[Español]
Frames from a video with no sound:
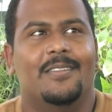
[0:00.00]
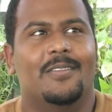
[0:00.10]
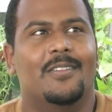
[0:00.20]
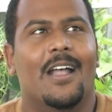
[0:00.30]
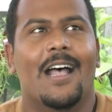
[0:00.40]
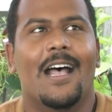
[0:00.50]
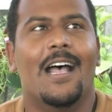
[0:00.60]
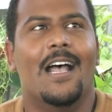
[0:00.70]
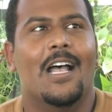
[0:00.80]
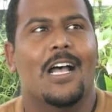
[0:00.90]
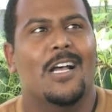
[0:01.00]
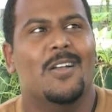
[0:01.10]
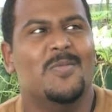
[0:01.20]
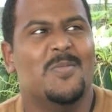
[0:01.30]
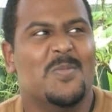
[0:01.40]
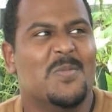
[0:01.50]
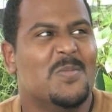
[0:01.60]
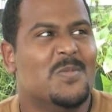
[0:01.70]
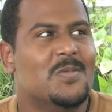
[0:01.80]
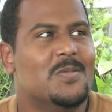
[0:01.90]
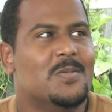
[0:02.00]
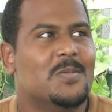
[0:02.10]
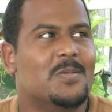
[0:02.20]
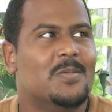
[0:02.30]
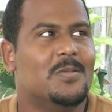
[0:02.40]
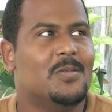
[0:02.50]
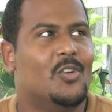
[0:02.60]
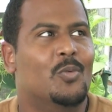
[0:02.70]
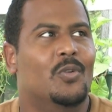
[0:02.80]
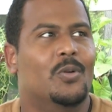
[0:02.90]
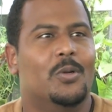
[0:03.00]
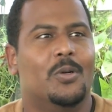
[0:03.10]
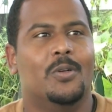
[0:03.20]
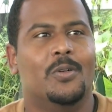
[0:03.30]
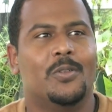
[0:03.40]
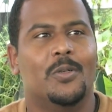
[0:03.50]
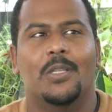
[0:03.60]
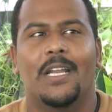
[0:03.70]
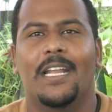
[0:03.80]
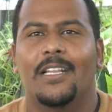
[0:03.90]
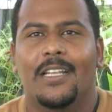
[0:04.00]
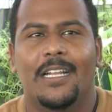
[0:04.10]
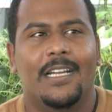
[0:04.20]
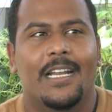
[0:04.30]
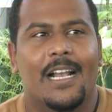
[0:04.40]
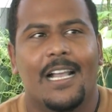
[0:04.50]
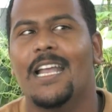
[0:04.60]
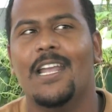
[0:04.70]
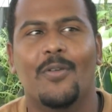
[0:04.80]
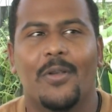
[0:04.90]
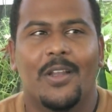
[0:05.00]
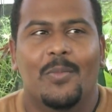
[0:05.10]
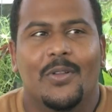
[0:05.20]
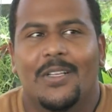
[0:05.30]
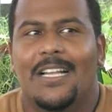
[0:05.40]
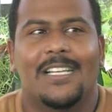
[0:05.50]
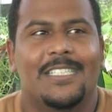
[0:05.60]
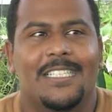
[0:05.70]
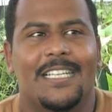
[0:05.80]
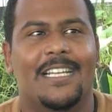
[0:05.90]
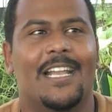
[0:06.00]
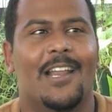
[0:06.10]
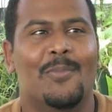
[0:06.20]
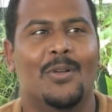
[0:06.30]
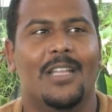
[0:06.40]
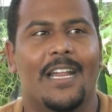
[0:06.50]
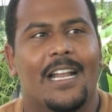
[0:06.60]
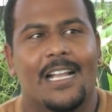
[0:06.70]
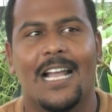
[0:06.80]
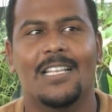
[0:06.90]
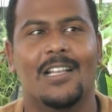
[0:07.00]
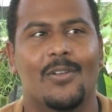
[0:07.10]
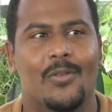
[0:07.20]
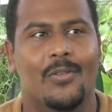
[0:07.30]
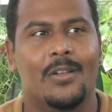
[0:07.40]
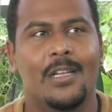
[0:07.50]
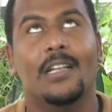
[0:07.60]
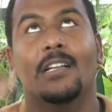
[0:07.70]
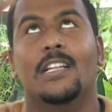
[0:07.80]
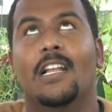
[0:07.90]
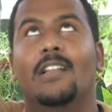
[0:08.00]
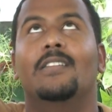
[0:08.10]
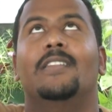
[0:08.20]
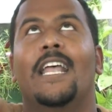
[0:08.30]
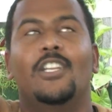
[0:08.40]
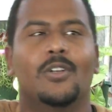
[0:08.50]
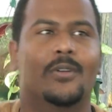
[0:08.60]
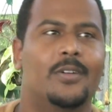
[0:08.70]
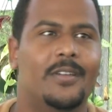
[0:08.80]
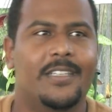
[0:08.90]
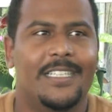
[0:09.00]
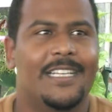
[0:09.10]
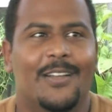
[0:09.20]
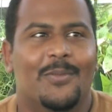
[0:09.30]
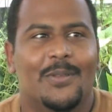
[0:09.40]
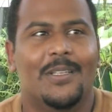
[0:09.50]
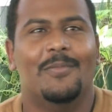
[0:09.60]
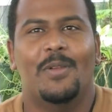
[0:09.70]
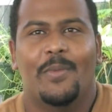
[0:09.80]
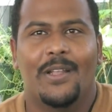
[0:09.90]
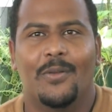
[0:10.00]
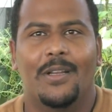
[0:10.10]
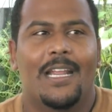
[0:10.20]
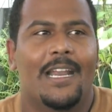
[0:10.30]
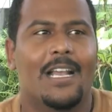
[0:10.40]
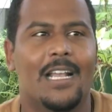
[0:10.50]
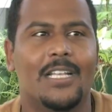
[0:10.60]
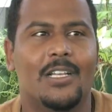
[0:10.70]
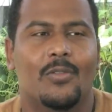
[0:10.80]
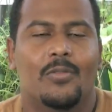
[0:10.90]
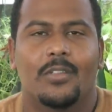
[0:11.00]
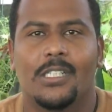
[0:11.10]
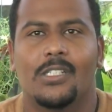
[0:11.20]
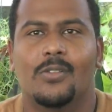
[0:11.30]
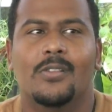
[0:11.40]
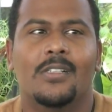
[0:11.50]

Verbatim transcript: estar como los otra gente en la calle, no queremos estar así, queremos estar en la casa con techo y queremos estar viviendo en, en la casa con un techo.